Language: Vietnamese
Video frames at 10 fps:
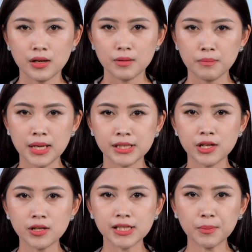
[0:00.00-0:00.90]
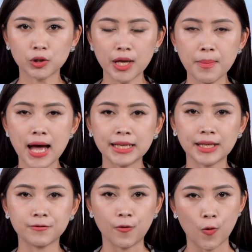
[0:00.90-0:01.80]
Bình Dương sắp có thêm hai thành
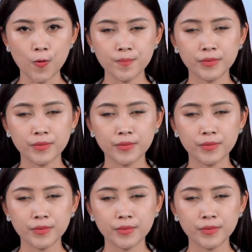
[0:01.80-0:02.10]
phố.